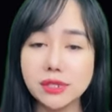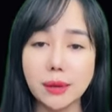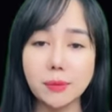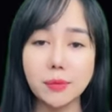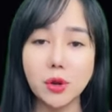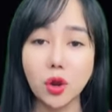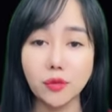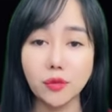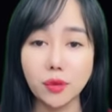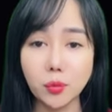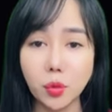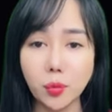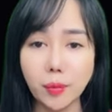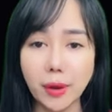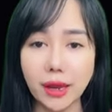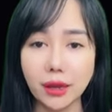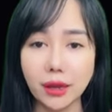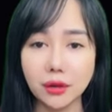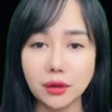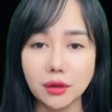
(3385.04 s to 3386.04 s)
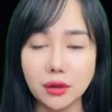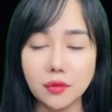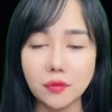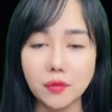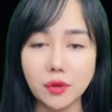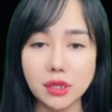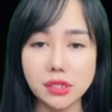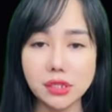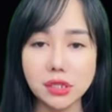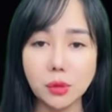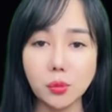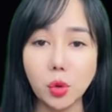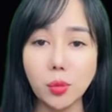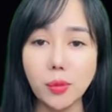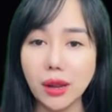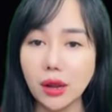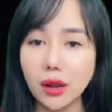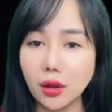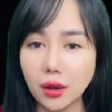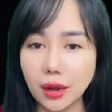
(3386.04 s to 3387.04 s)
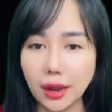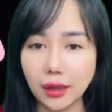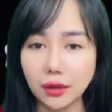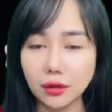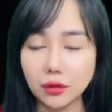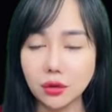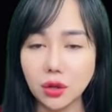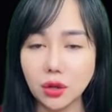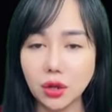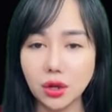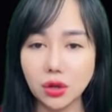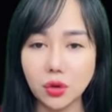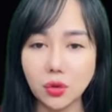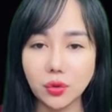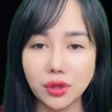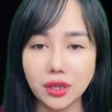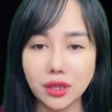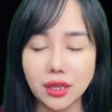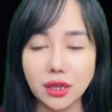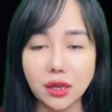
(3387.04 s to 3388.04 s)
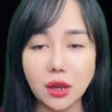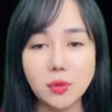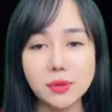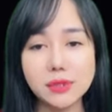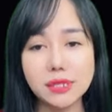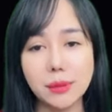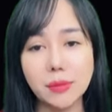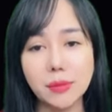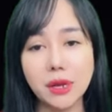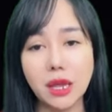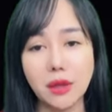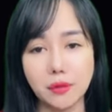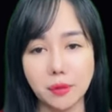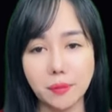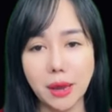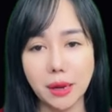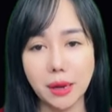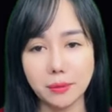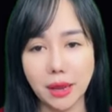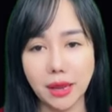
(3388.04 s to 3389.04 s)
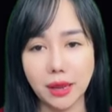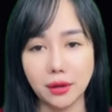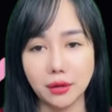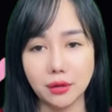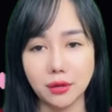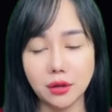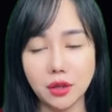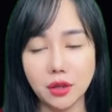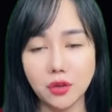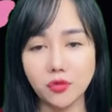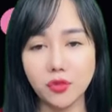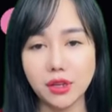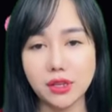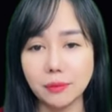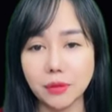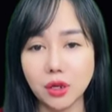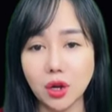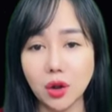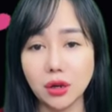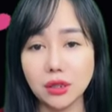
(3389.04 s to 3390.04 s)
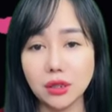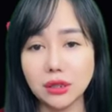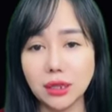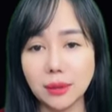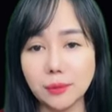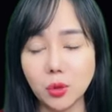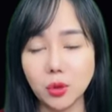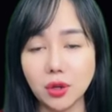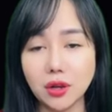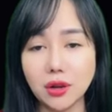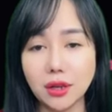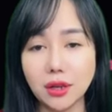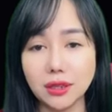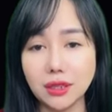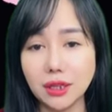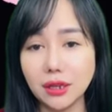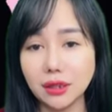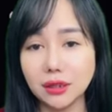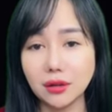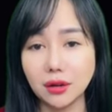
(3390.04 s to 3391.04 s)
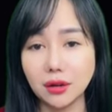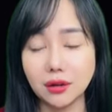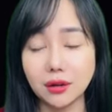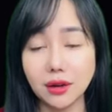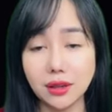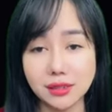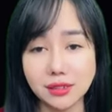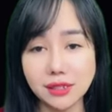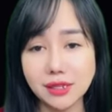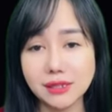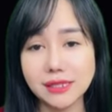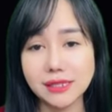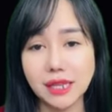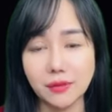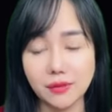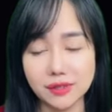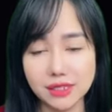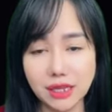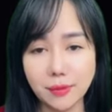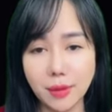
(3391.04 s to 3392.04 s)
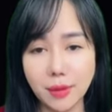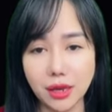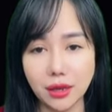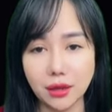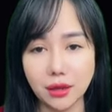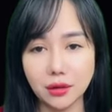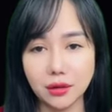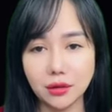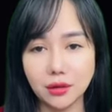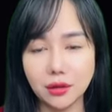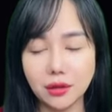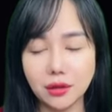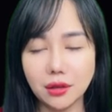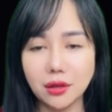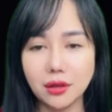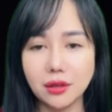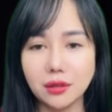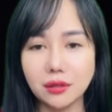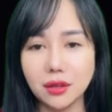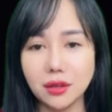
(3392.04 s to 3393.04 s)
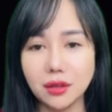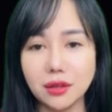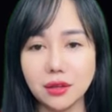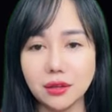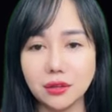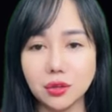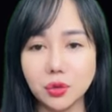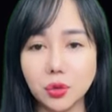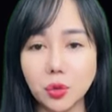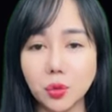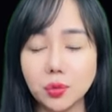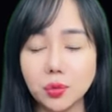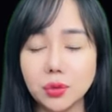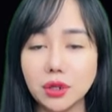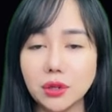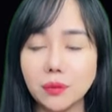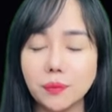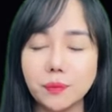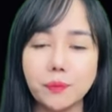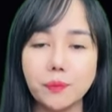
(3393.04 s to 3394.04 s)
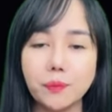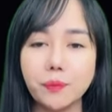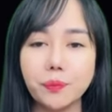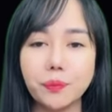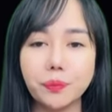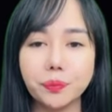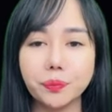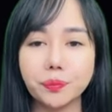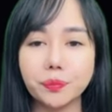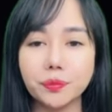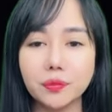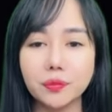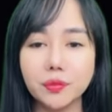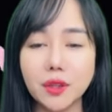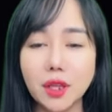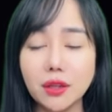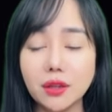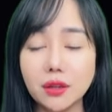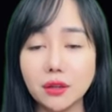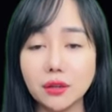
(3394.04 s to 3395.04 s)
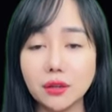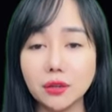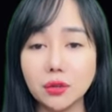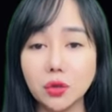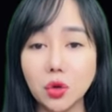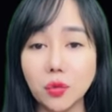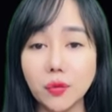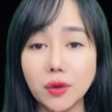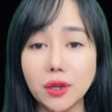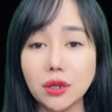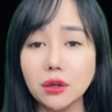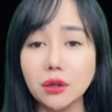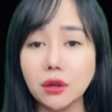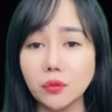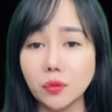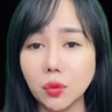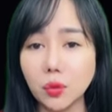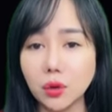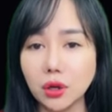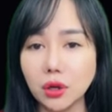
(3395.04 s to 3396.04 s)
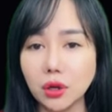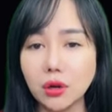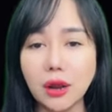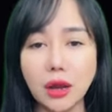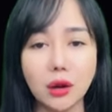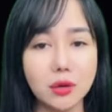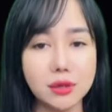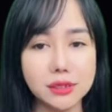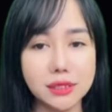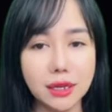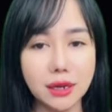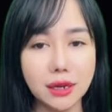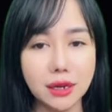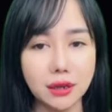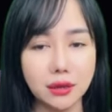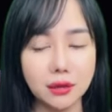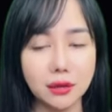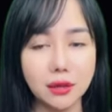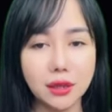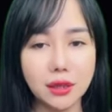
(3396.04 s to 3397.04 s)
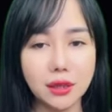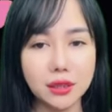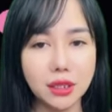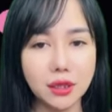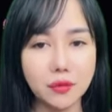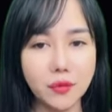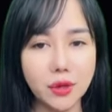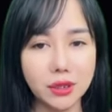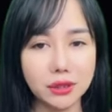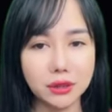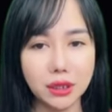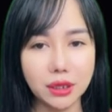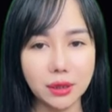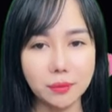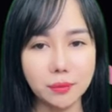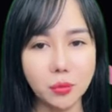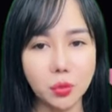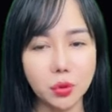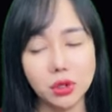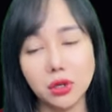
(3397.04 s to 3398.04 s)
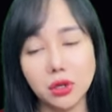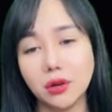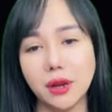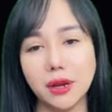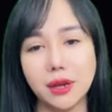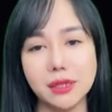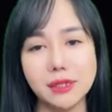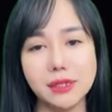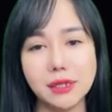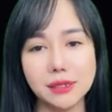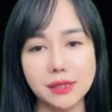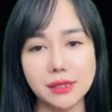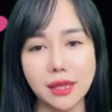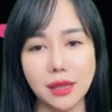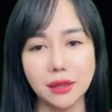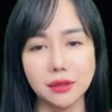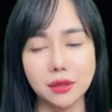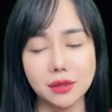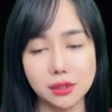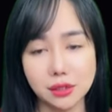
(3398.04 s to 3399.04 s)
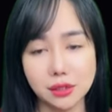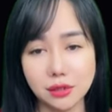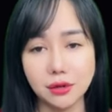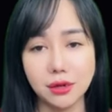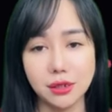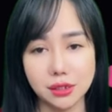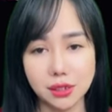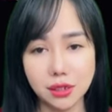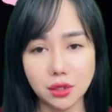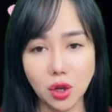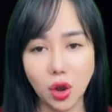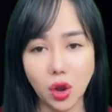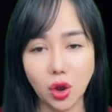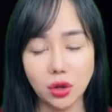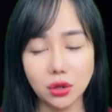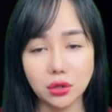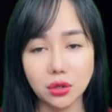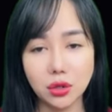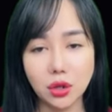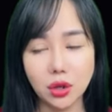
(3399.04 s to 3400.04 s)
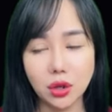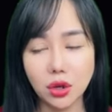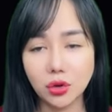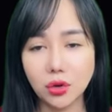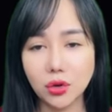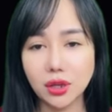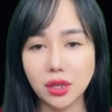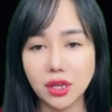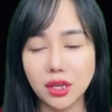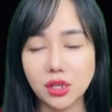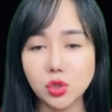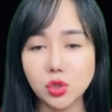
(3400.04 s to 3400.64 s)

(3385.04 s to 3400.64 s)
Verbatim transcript: Hứa Gia Kỳ vào phòng bệnh, nhưng không thấy Trình Huy đâu. Nhìn khắp căn phòng một lượt, bao gồm cả nhà vệ sinh đang mở, Hứa Gia Kỳ cảm giác hắn vừa đi cách đây không lâu. Trình Huy đi đâu rồi? Miệng thì bảo đói, xem ra tay chân vẫn còn linh hoạt lắm.